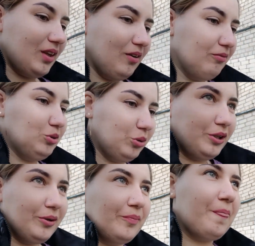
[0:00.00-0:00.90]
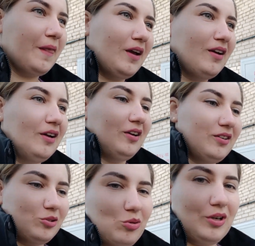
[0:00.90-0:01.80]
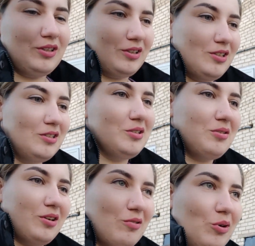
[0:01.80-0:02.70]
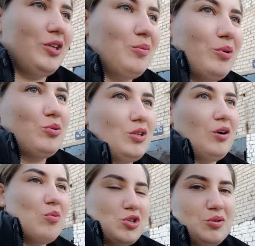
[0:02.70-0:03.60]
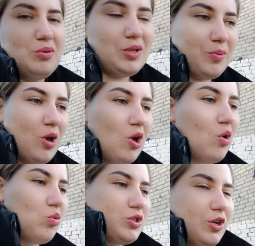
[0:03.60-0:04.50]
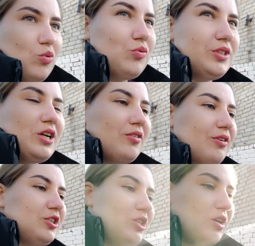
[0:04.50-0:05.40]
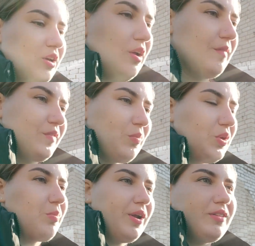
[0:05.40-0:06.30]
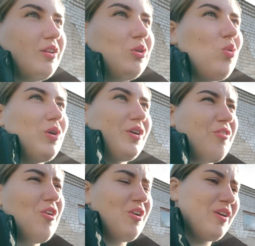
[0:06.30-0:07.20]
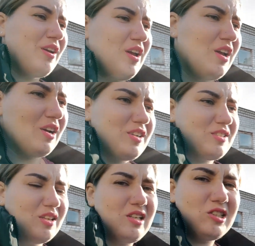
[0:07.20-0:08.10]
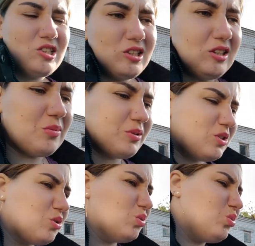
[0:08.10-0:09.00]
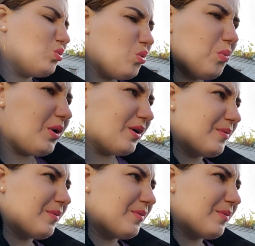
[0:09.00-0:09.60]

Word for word: В итоге только это единственное, кого я не боюсь. Так можно было бы уже у всех врачей там набрать талонов залечить там эти зубы